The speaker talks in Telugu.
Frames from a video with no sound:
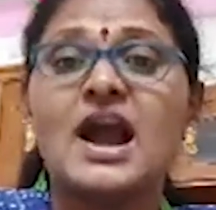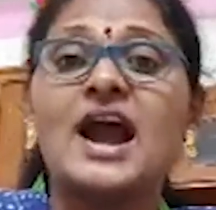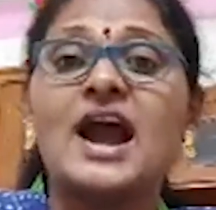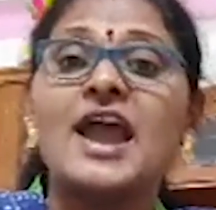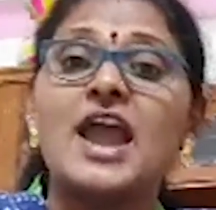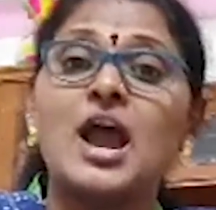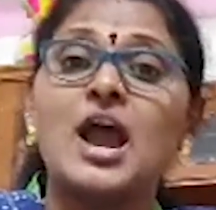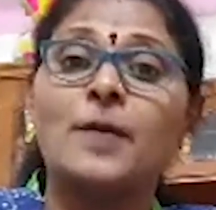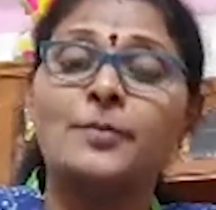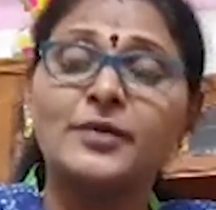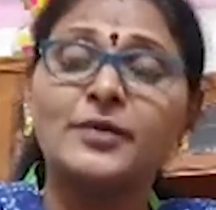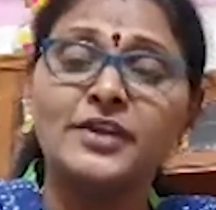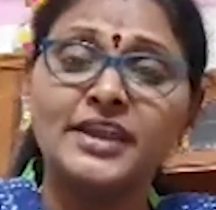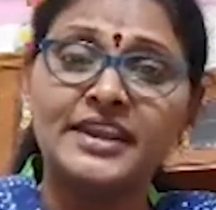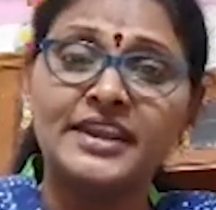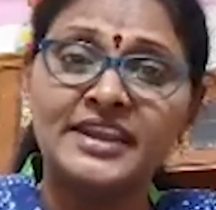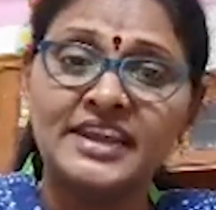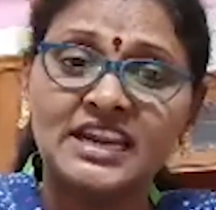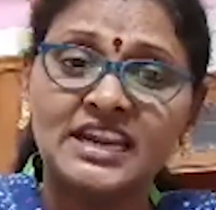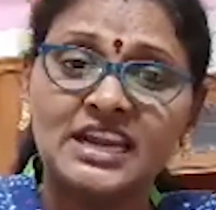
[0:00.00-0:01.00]
ఆ యాప్ను
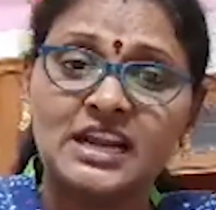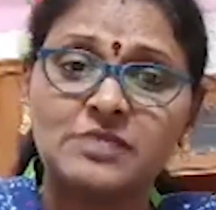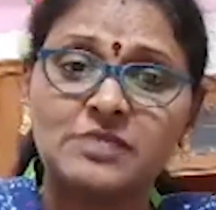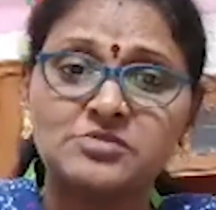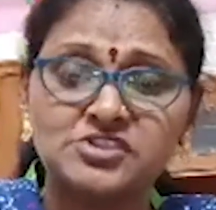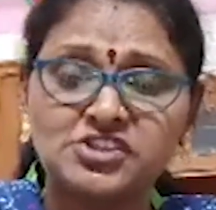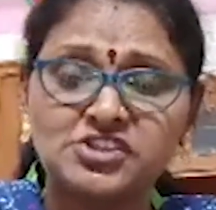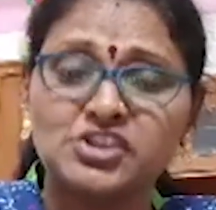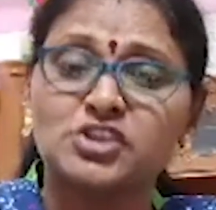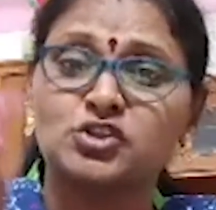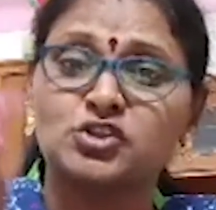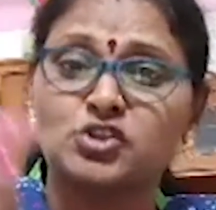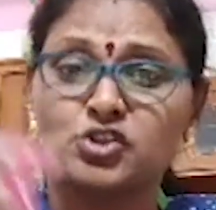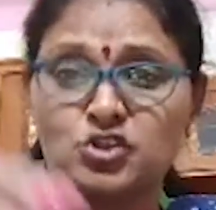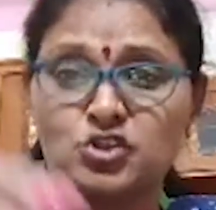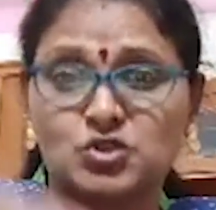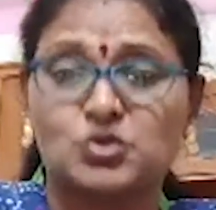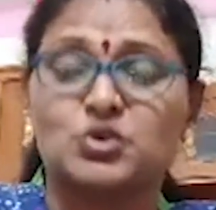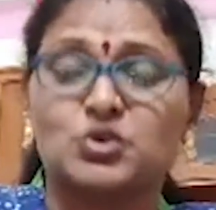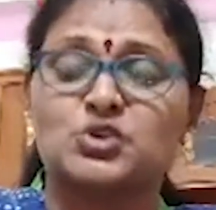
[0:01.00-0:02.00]
ఎన్నికల కమిషనర్
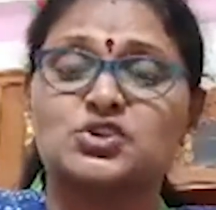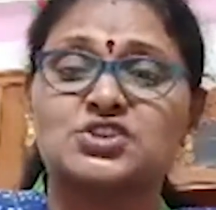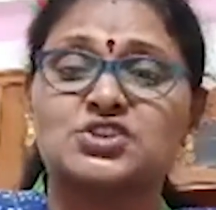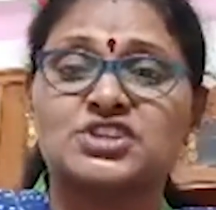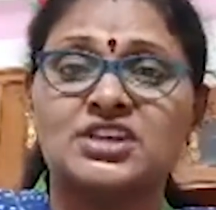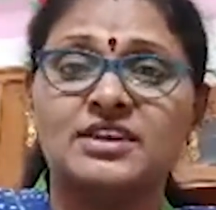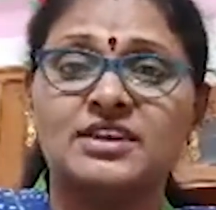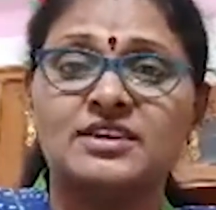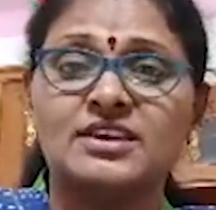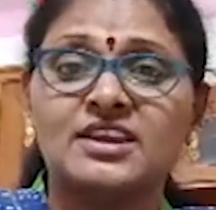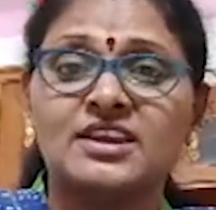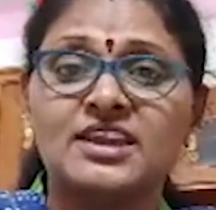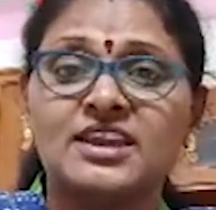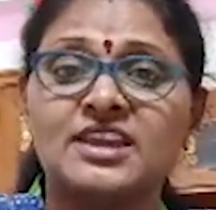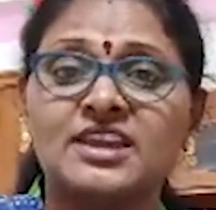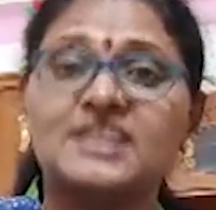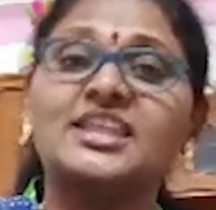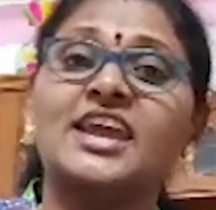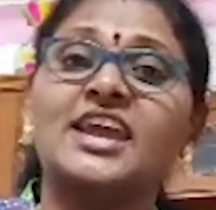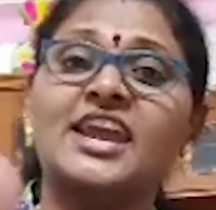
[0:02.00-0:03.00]
తీసుకొని వచ్చి
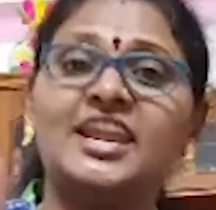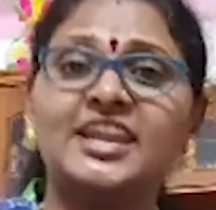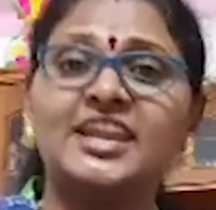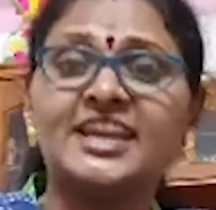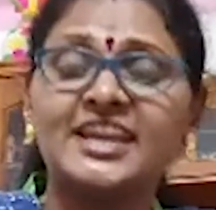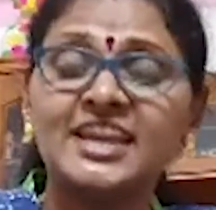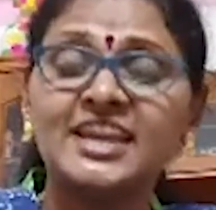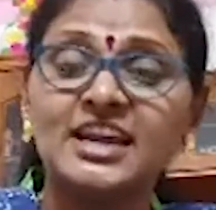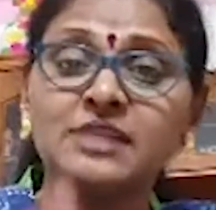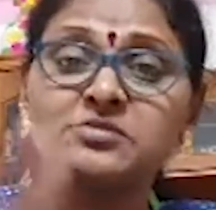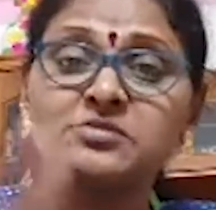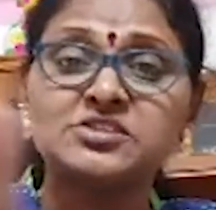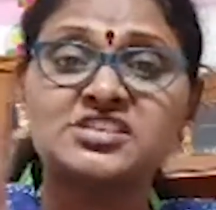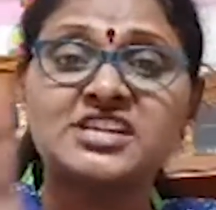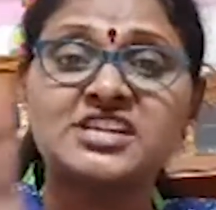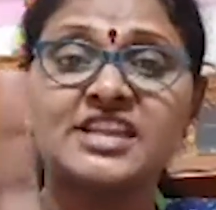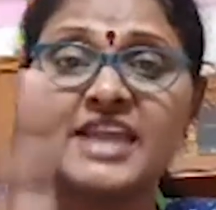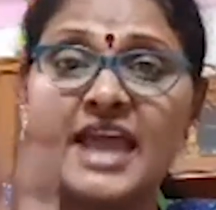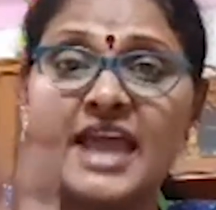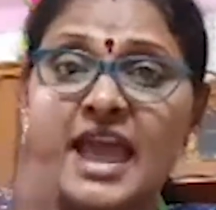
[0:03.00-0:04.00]
ఇదే ఎన్నికల
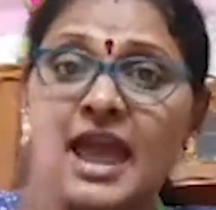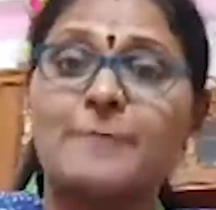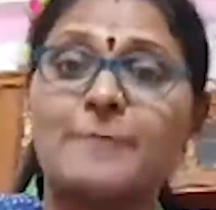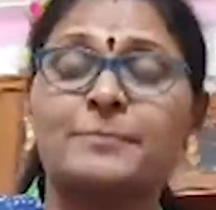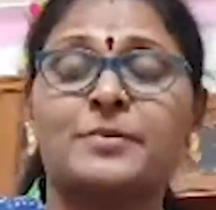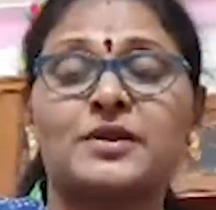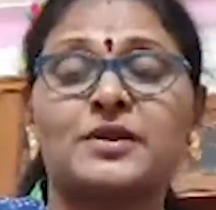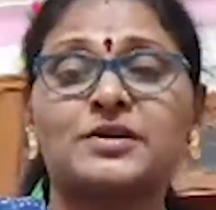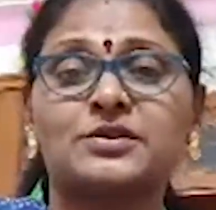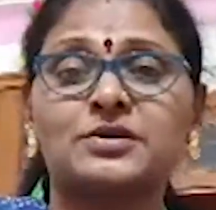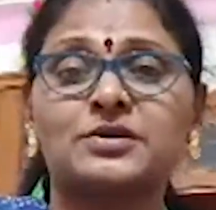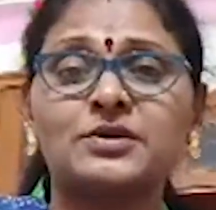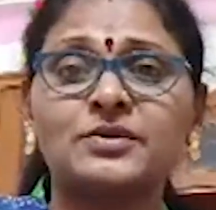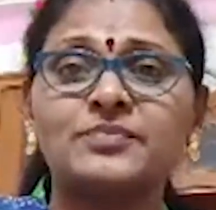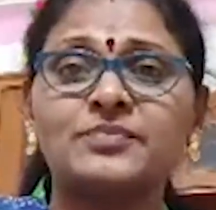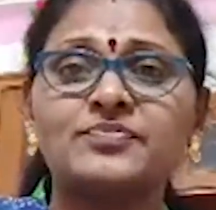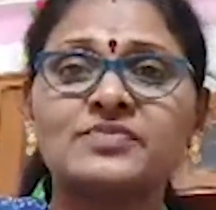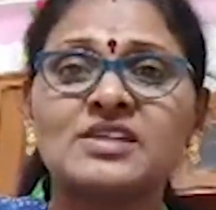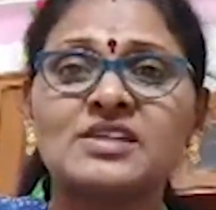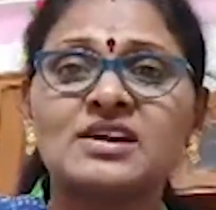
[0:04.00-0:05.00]
కమిషనర్ యాప్ అంటూ
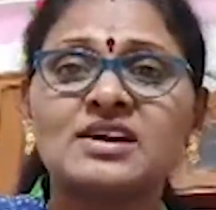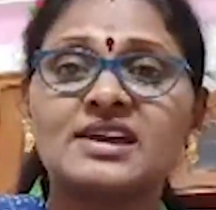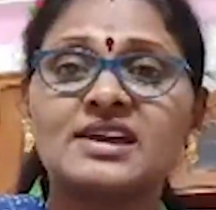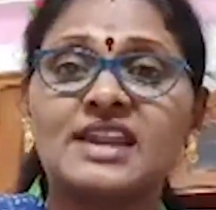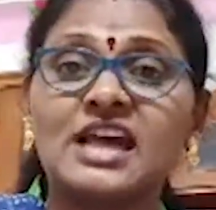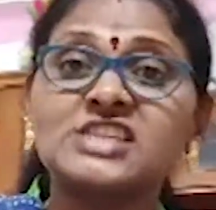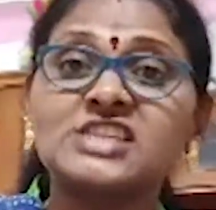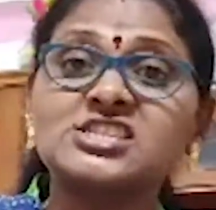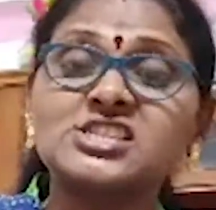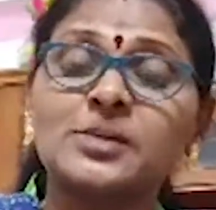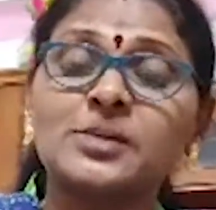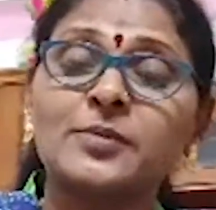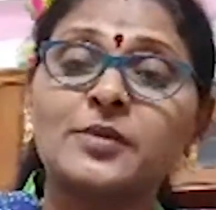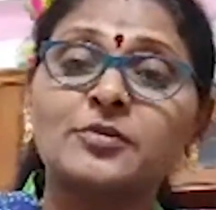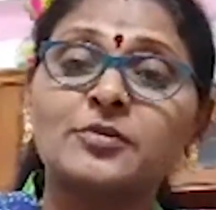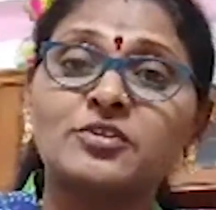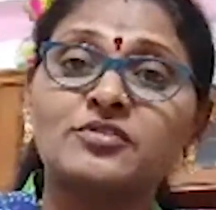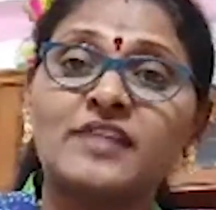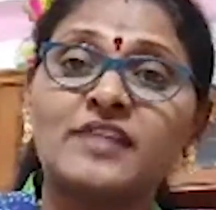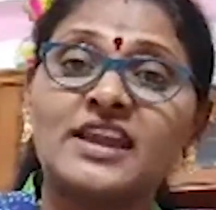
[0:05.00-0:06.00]
రాష్ట్ర
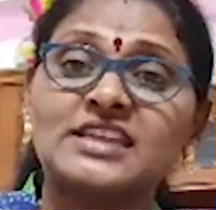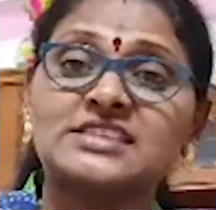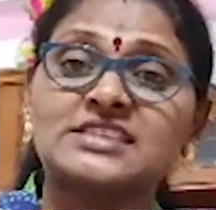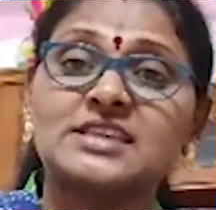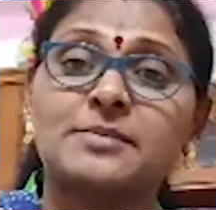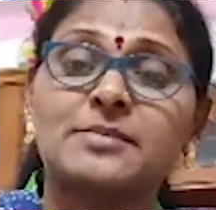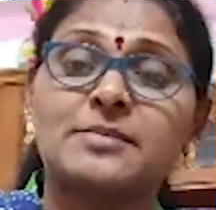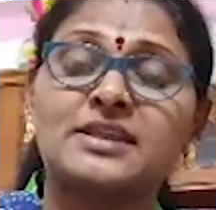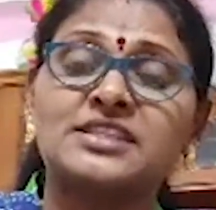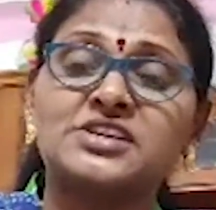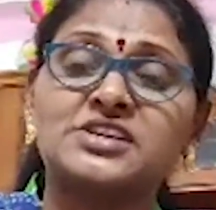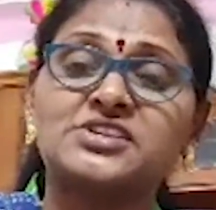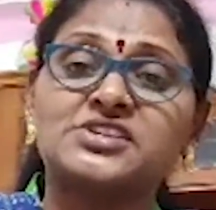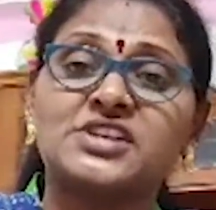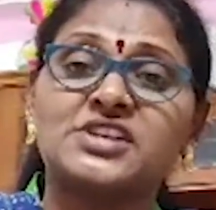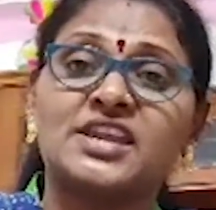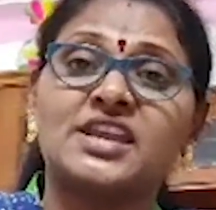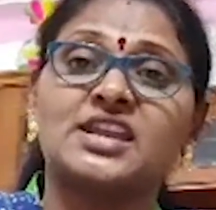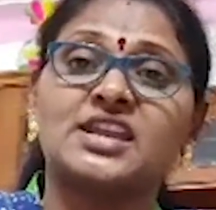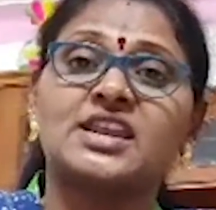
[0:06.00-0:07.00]
ప్రభుత్వానికి
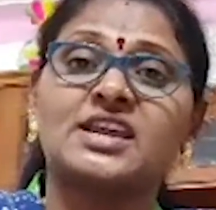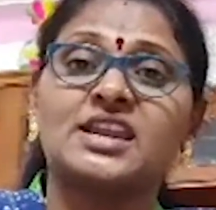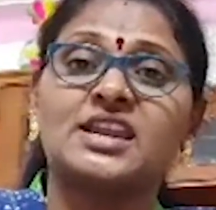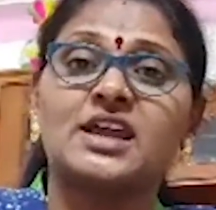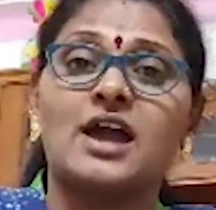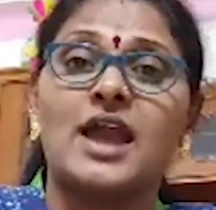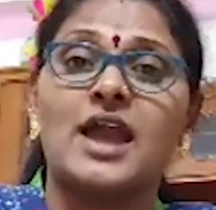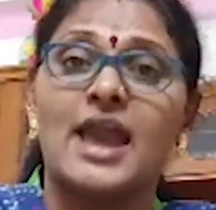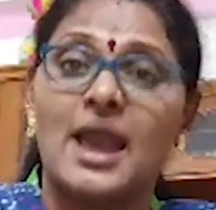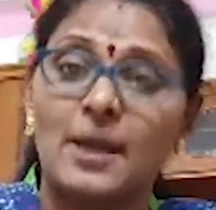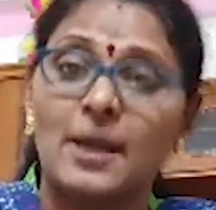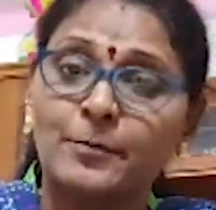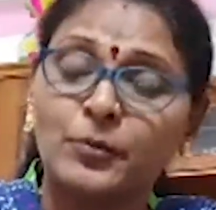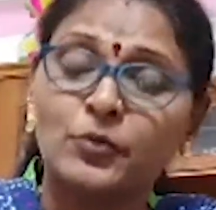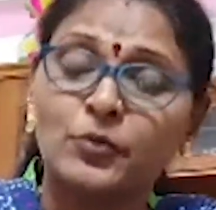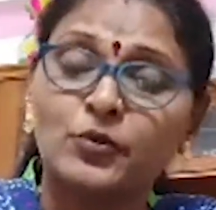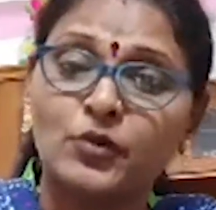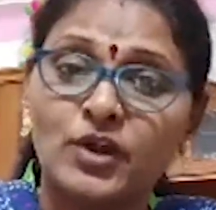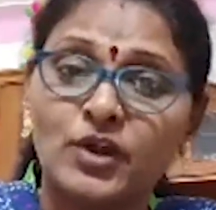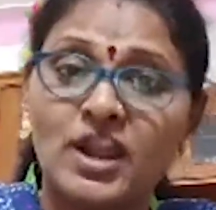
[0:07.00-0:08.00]
సంబంధించిన ఎన్నికల
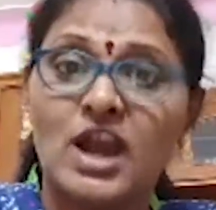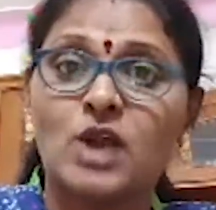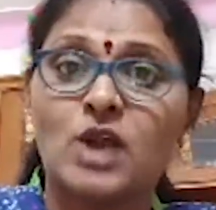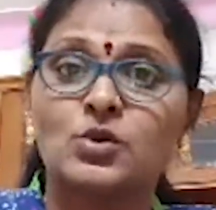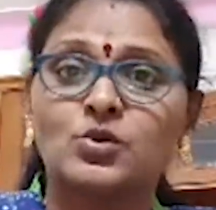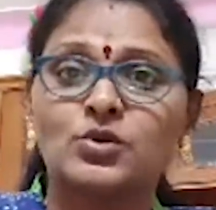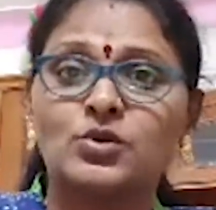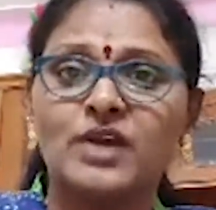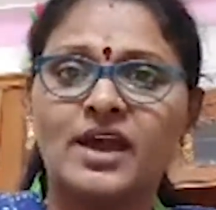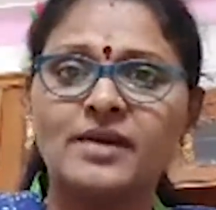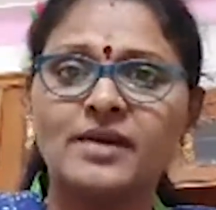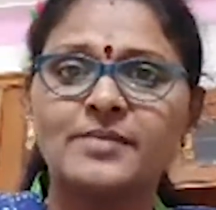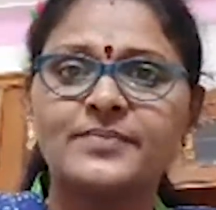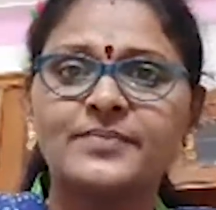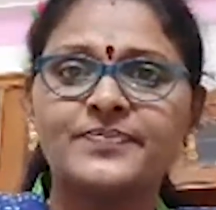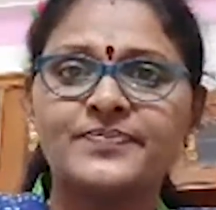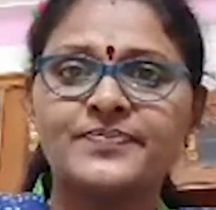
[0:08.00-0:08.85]
యాప్ ఉన్నా కూడా